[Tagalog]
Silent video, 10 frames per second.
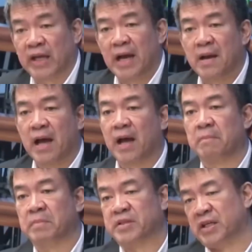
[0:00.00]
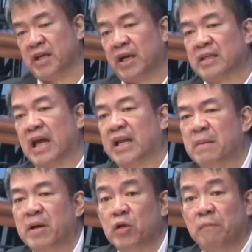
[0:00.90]
Teka, uh, si
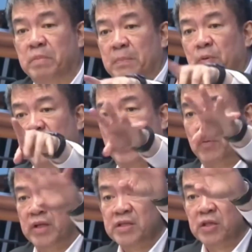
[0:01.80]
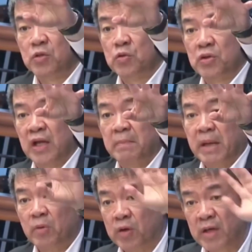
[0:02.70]
Secretary naman, you have people there with institutional
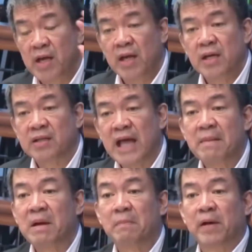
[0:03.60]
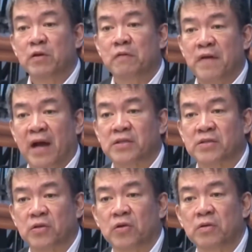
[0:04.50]
memory. Tama ba yung
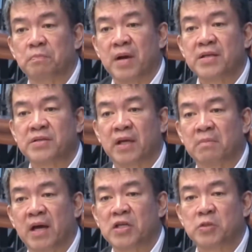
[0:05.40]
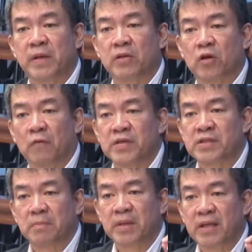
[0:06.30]
facts ko? Yung Project Management
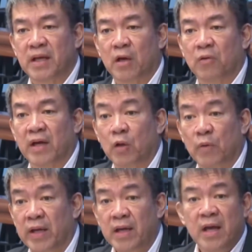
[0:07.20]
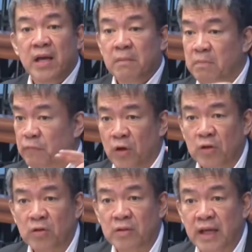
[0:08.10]
Office ng Mindanao Railway,
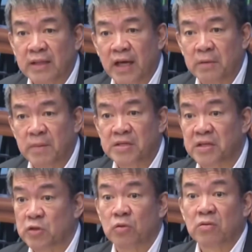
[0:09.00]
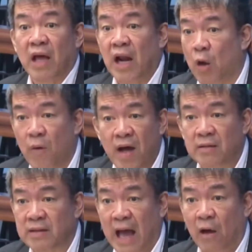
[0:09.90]
before Duterte administration,
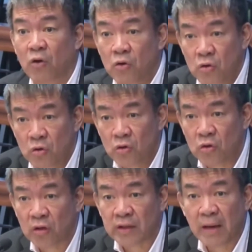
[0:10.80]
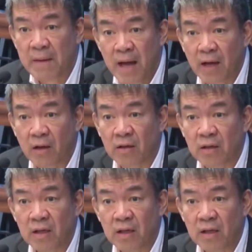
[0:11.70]
dalawang tao. Tama?